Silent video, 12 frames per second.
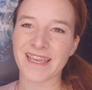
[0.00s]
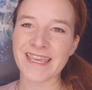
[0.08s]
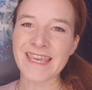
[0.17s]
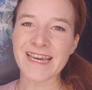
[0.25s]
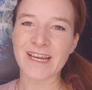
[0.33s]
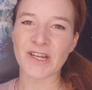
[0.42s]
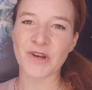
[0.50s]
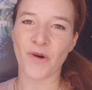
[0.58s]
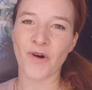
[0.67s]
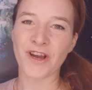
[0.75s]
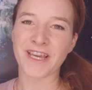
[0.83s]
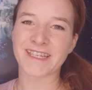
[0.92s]
ihr in
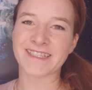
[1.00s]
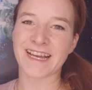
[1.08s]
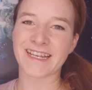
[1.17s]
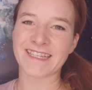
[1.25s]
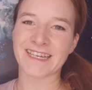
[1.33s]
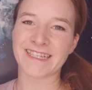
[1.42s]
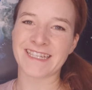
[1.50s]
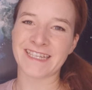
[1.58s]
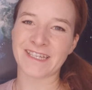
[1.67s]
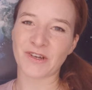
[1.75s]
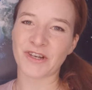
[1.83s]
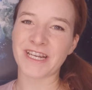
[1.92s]
euch seid ja
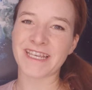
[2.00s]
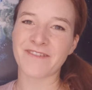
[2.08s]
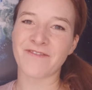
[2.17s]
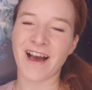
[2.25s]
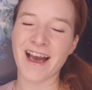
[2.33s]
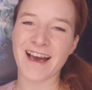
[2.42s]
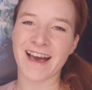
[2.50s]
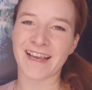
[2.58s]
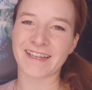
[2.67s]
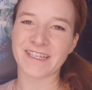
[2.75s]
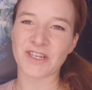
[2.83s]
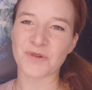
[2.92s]
die göttliche
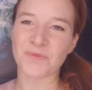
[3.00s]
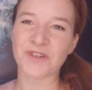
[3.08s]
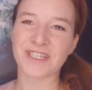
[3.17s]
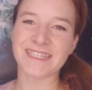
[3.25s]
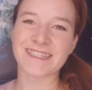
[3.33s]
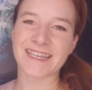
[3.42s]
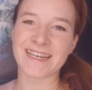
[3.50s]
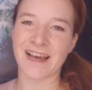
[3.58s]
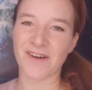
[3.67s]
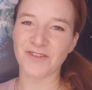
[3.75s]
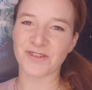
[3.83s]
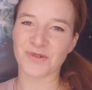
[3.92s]
Wahrheit, ihr spürt dies
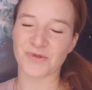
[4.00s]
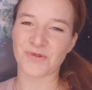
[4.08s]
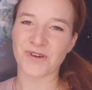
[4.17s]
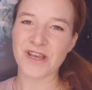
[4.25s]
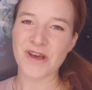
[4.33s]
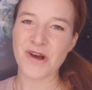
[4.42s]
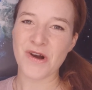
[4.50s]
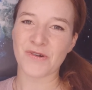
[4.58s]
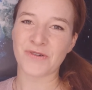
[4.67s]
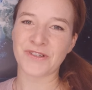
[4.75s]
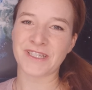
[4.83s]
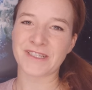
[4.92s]
genauso.
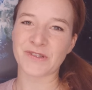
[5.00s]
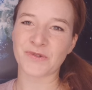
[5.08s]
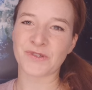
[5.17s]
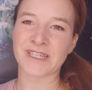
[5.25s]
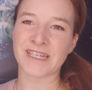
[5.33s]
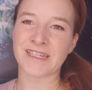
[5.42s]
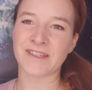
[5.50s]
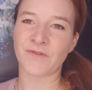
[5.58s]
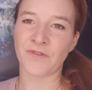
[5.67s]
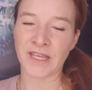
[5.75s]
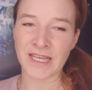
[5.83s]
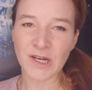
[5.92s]
Und so
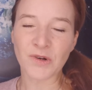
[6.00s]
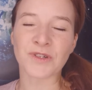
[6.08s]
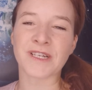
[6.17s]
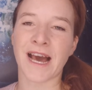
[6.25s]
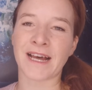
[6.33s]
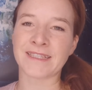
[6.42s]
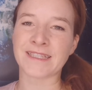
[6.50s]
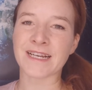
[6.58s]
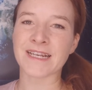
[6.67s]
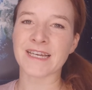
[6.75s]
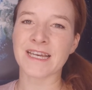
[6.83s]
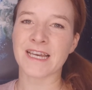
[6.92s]
sind wir und
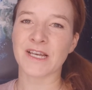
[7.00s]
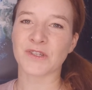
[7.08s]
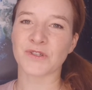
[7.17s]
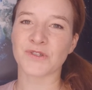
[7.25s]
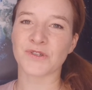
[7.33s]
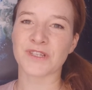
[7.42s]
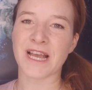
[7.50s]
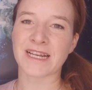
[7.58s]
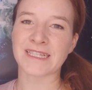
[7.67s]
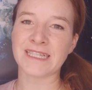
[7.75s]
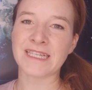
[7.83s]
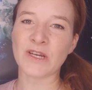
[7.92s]
andere,
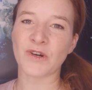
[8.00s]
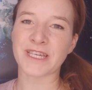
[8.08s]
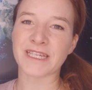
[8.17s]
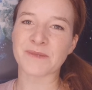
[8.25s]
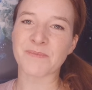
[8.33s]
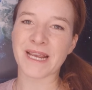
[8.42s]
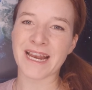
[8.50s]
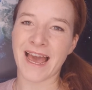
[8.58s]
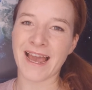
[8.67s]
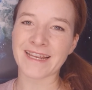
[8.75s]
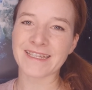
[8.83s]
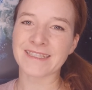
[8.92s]
sozusagen die, die euch jetzt
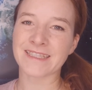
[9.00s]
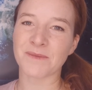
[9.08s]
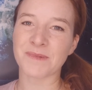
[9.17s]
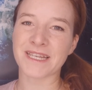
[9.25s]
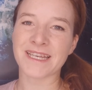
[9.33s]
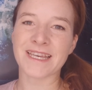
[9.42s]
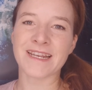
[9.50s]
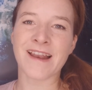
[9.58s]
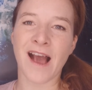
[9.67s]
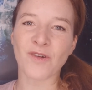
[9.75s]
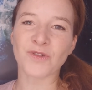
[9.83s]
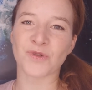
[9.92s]
begleiten, damit ihr
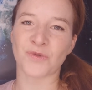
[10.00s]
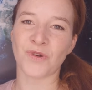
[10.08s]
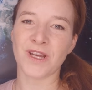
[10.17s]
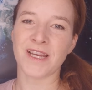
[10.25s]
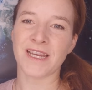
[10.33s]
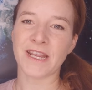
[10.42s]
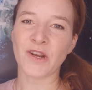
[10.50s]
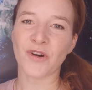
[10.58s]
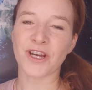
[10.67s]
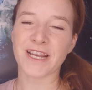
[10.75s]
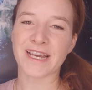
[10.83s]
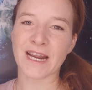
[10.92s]
genauso in
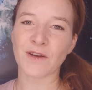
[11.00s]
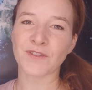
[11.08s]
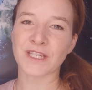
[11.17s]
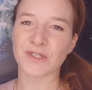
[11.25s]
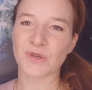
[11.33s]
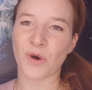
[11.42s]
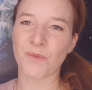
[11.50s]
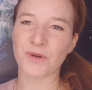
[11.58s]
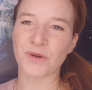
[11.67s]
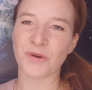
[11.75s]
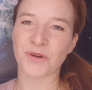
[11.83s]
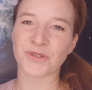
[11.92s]
eure Kraft jetzt
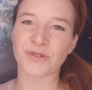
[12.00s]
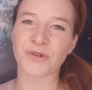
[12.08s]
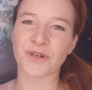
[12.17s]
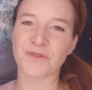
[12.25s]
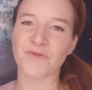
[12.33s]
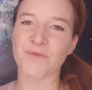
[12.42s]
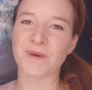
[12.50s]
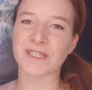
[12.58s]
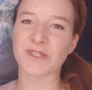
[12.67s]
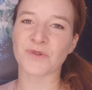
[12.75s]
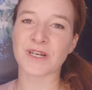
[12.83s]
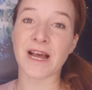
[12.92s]
kommen könnt und eure
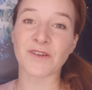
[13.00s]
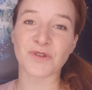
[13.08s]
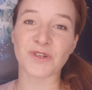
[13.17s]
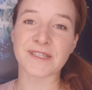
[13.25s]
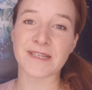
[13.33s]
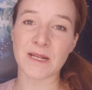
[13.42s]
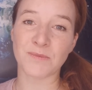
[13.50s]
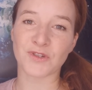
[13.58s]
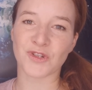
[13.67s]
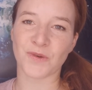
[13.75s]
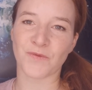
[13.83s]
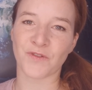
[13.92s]
Informationen aus euch
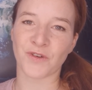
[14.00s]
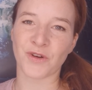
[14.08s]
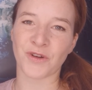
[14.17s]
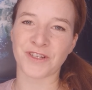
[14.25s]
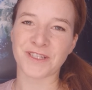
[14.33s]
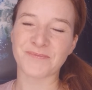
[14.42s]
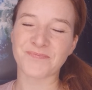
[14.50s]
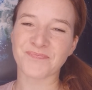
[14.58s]
selbst schöpfen könnt.